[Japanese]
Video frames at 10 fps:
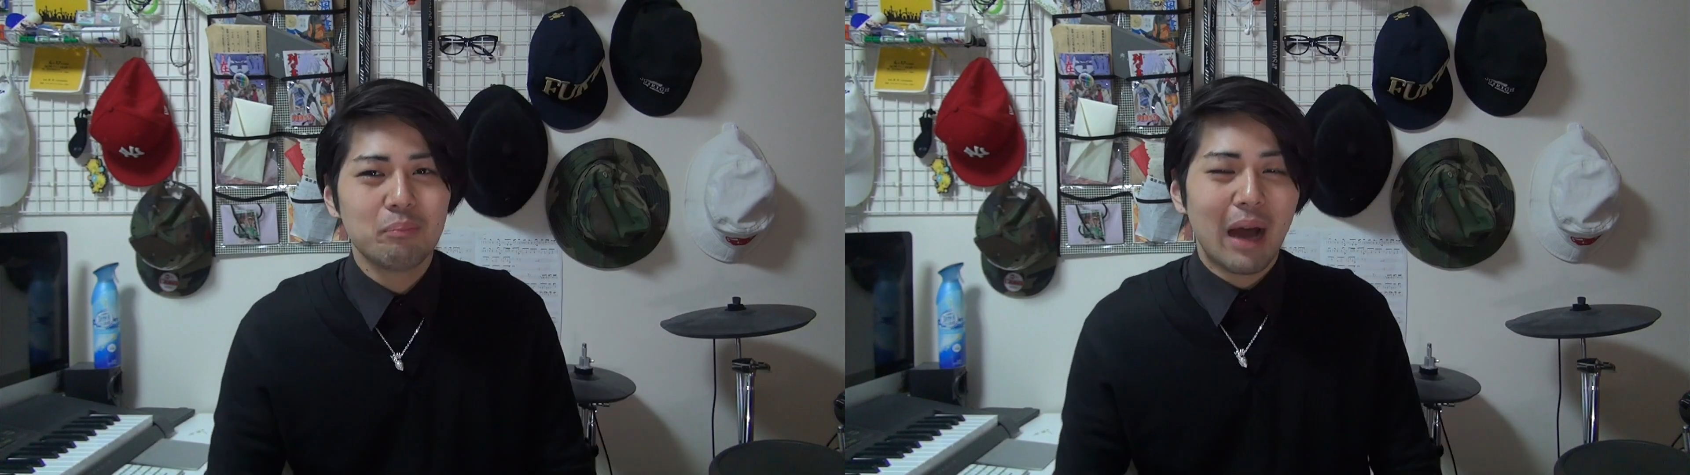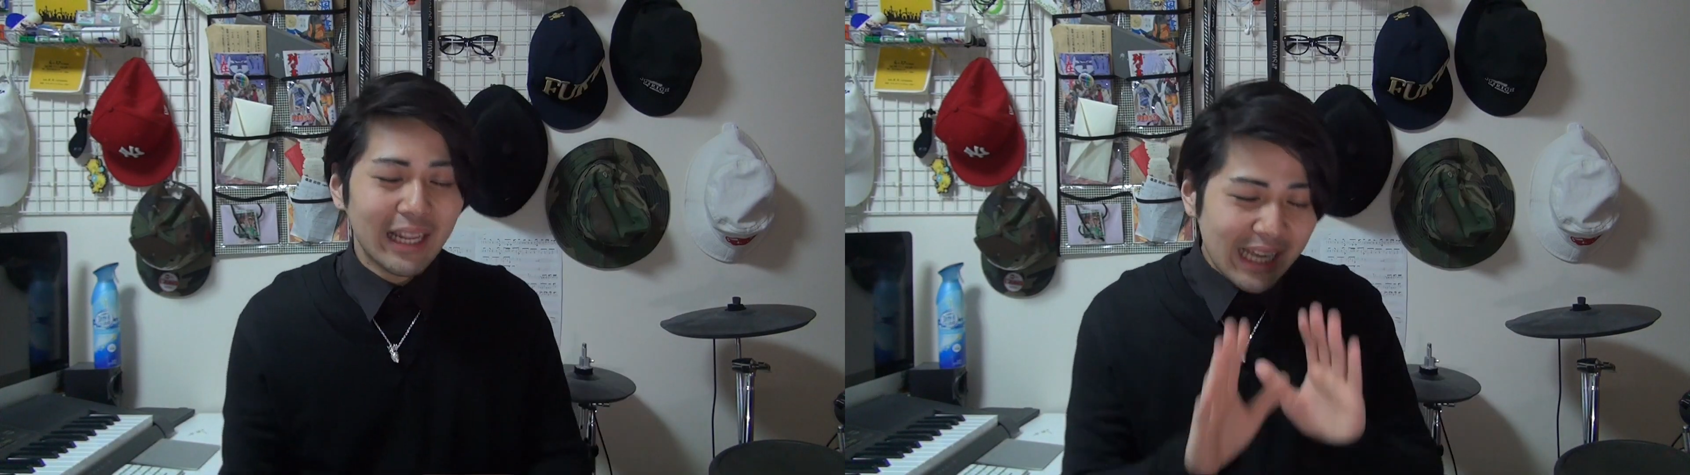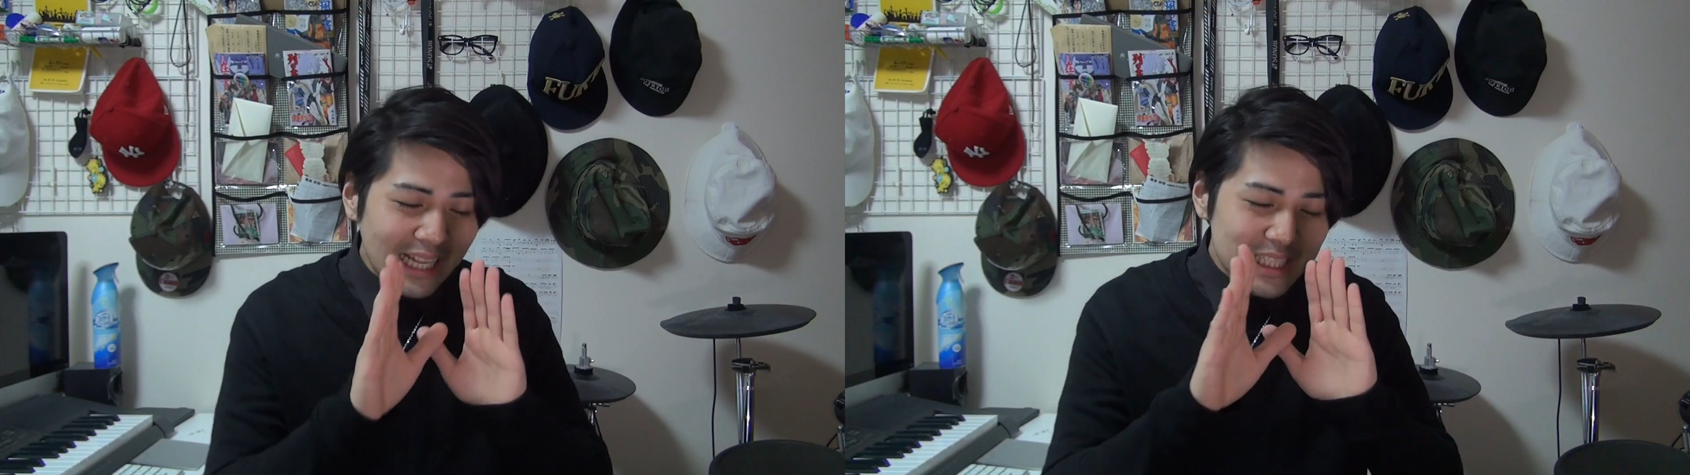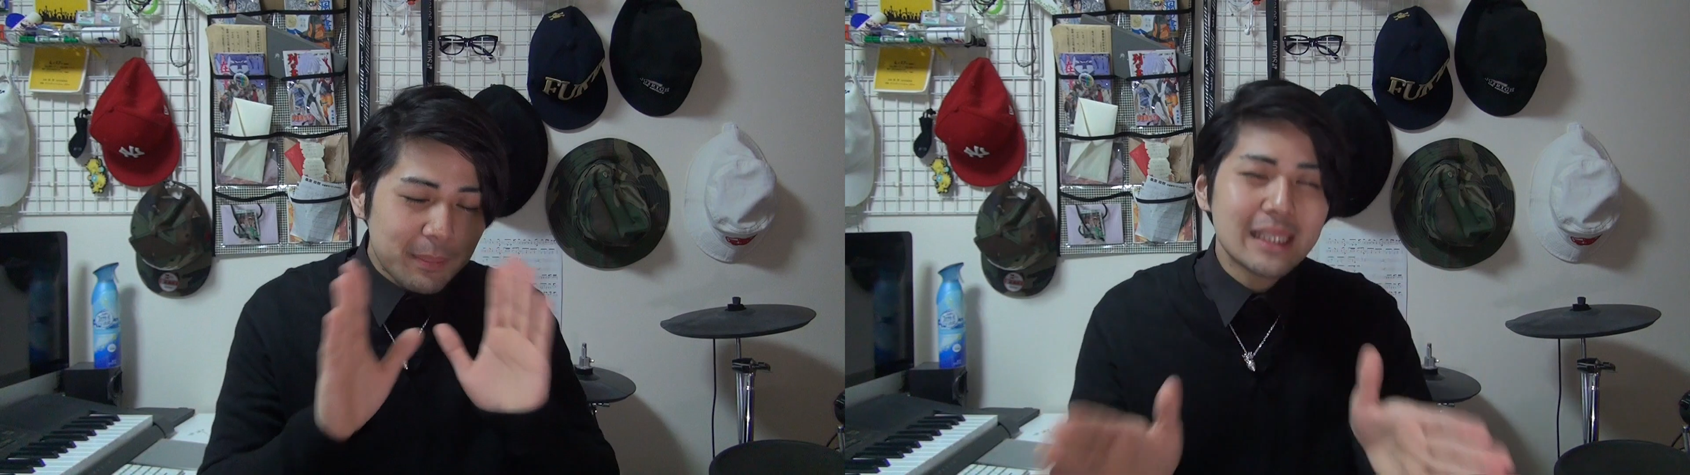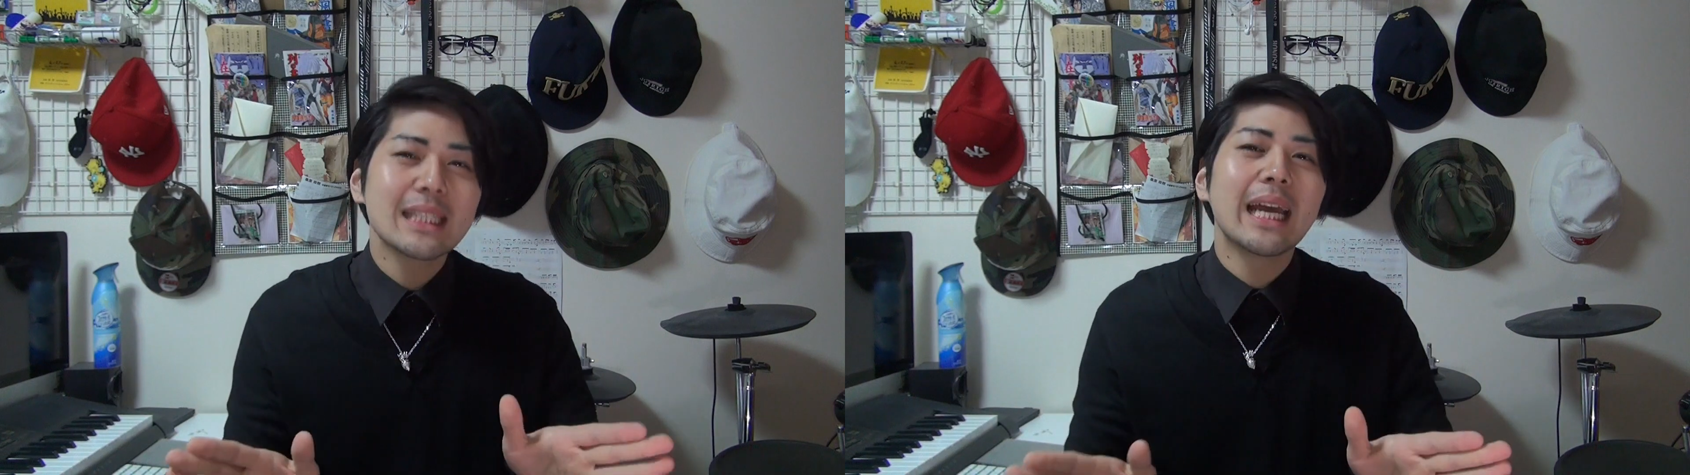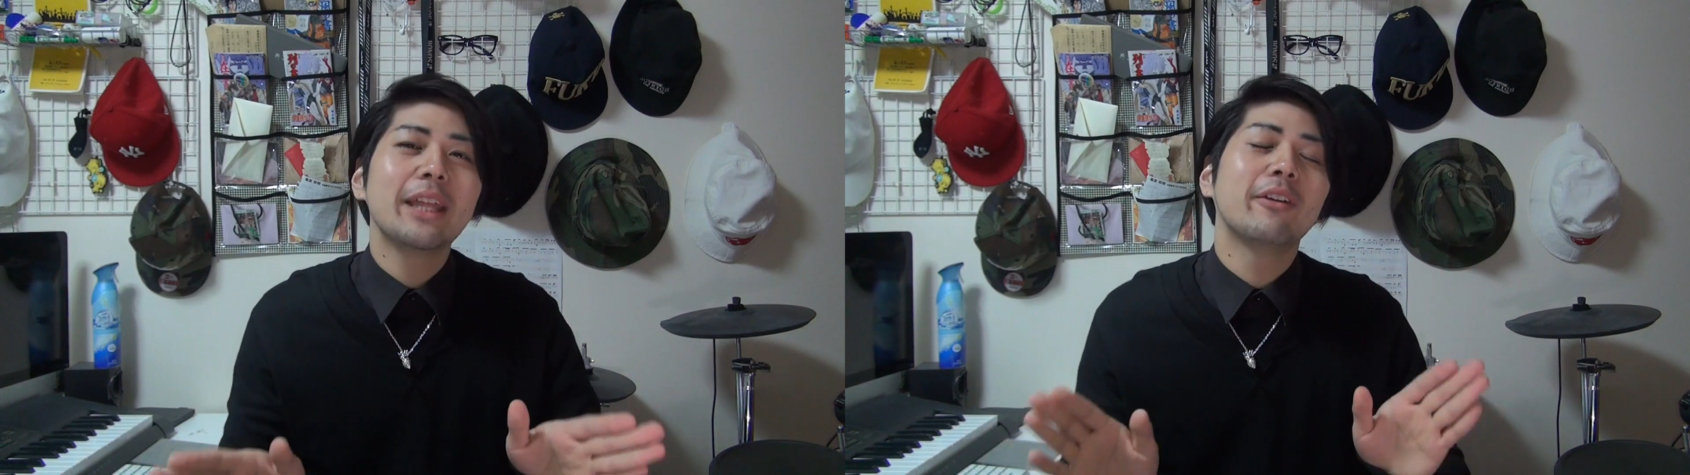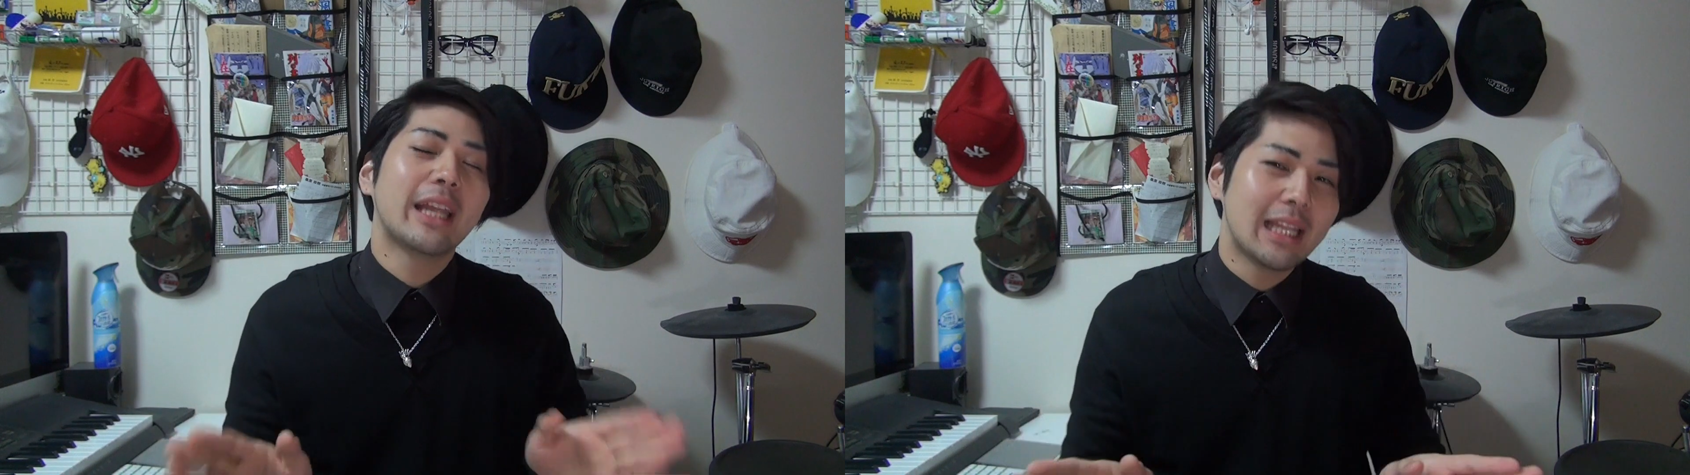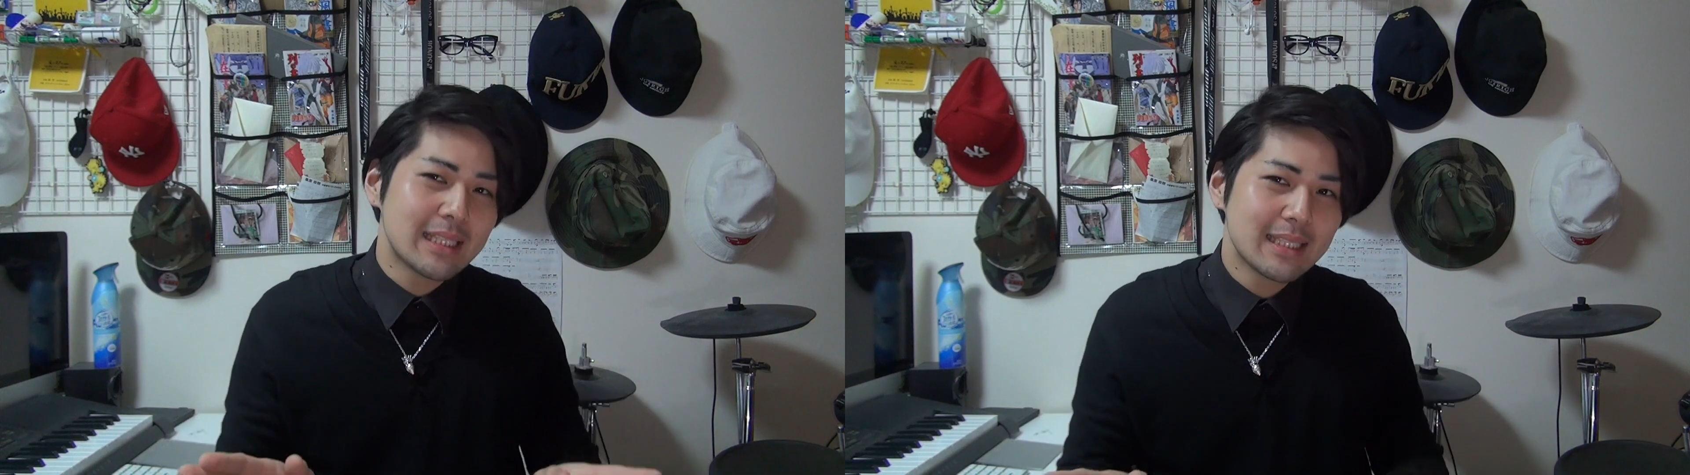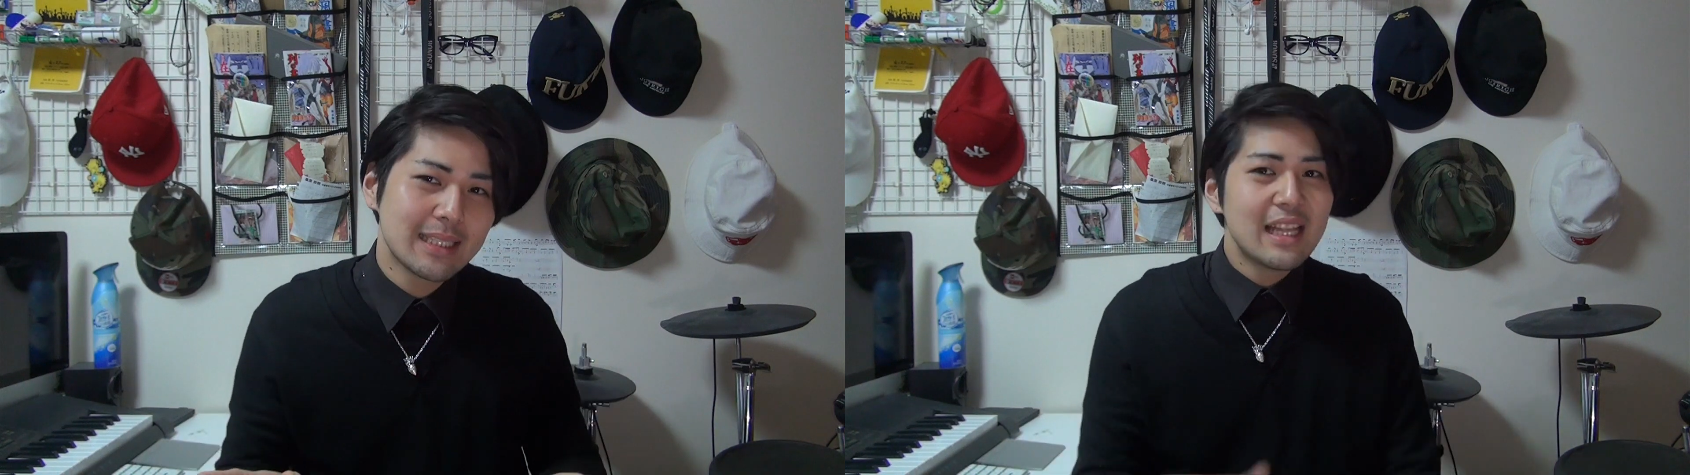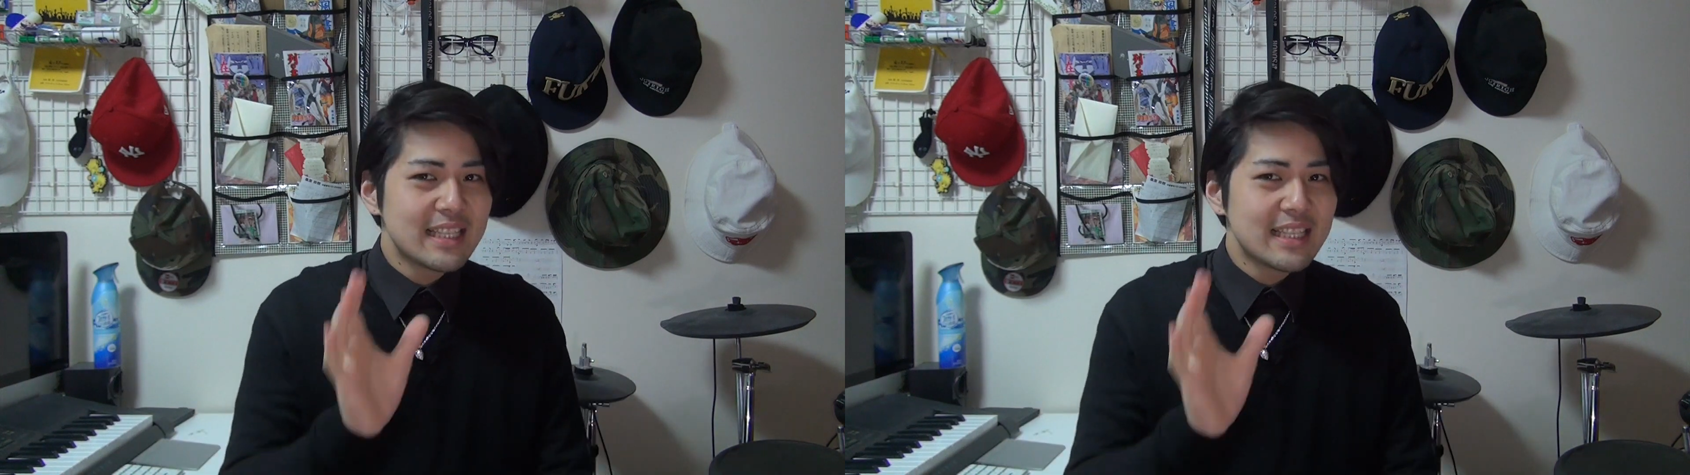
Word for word: まあながち間違いではないです。